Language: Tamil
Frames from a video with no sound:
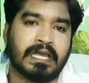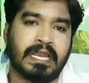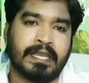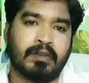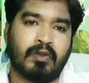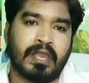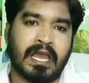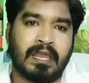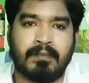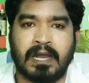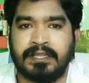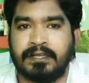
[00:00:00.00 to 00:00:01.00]
தலைநோயால்
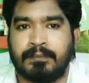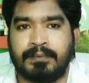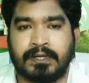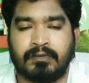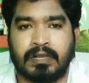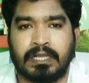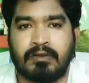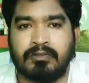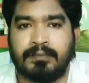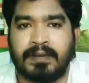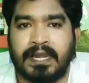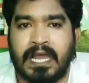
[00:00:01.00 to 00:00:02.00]
பாதிக்கப்பட்டவங்க அதாவது
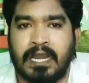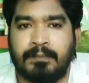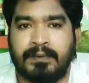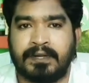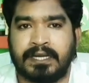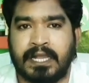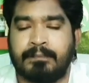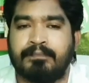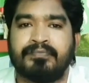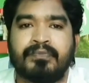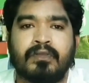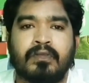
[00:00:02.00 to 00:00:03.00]
வந்து நாள்பட்ட
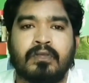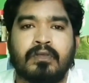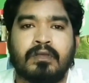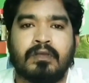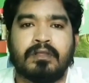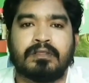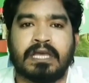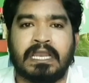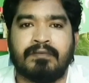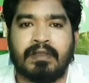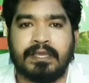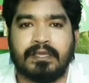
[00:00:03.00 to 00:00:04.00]

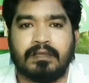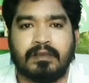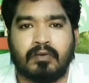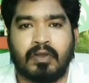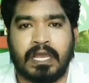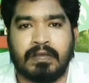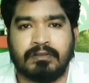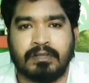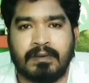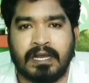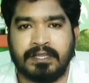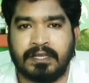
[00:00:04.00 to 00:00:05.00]
தலைவலி நோயால் வந்து
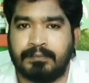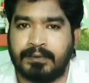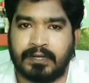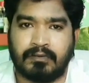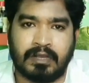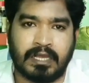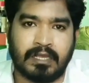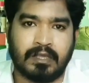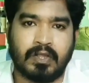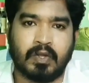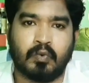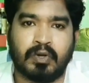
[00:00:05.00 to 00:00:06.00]
பாதிக்கப்பட்டவங்க
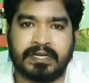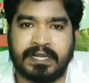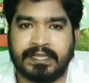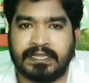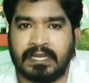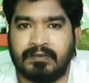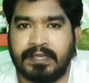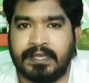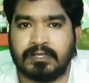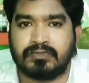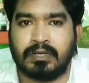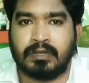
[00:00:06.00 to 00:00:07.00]
ஒற்றை தலைவலி
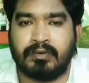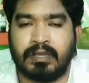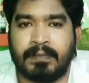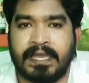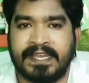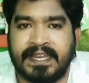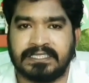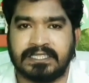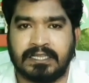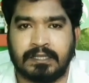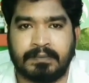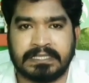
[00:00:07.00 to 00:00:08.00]
என்று சொல்லக்கூடிய மைகைன்
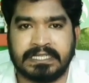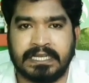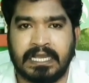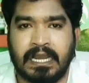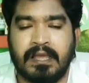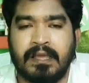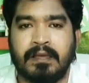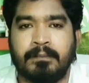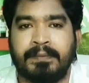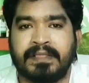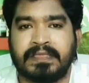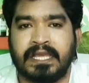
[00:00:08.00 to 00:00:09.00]
சார்ந்த பிரச்சனைகள்
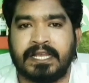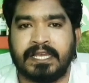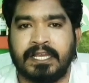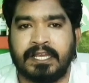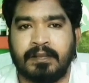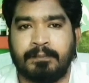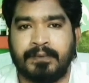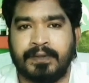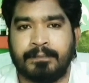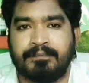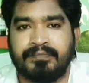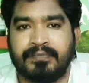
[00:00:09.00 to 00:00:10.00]
பித்த கிருகிருப்பு